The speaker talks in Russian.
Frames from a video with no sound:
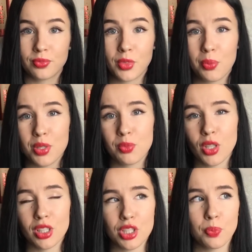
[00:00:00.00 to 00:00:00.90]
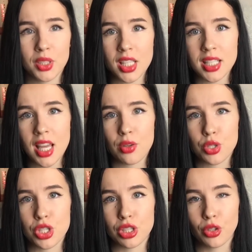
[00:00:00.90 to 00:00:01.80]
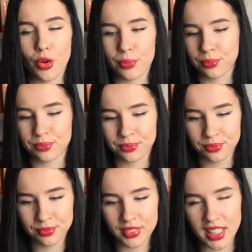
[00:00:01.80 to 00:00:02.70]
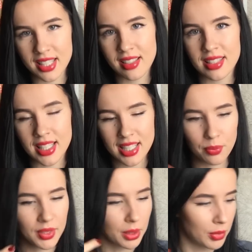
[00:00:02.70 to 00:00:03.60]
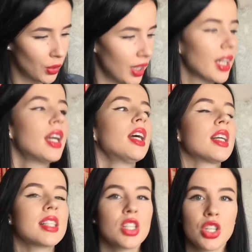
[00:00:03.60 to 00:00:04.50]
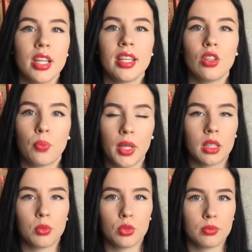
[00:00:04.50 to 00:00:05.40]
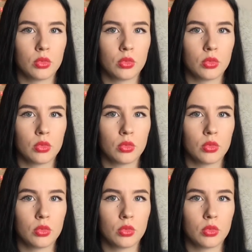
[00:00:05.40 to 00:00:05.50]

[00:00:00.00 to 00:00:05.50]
В общем, ну это же потрясающе, но, естественно, забыто мной, к сожалению, поэтому